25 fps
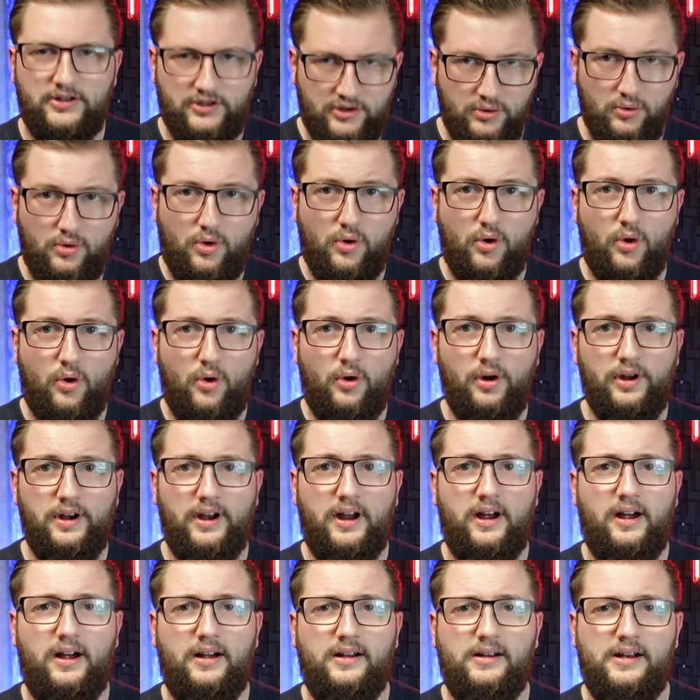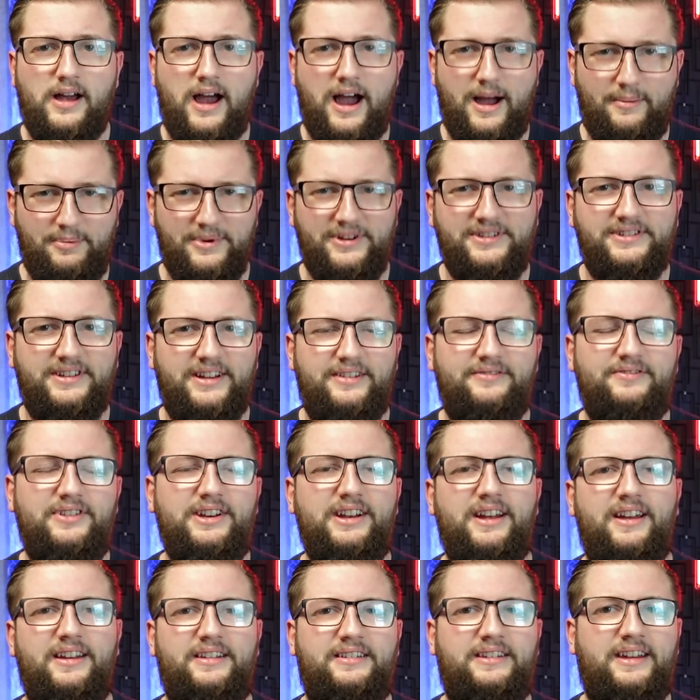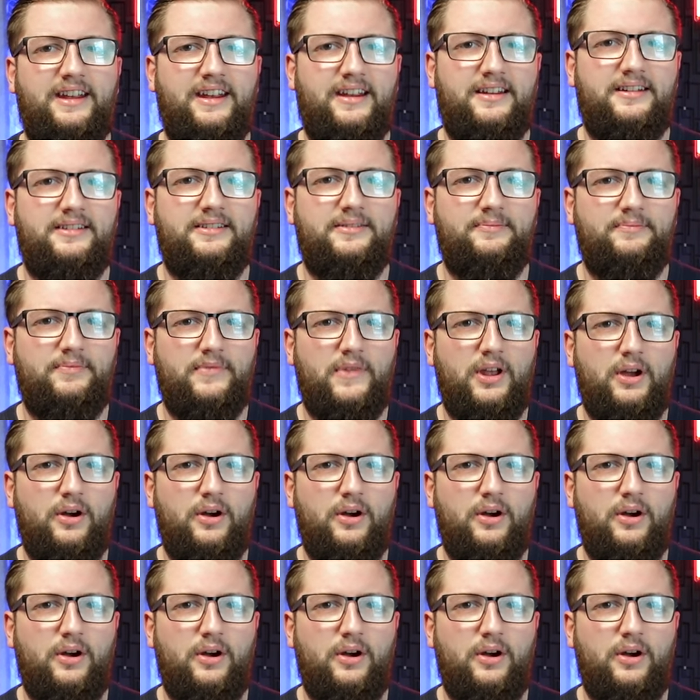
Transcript: Zu Corona habe ich es dann wiederentdeckt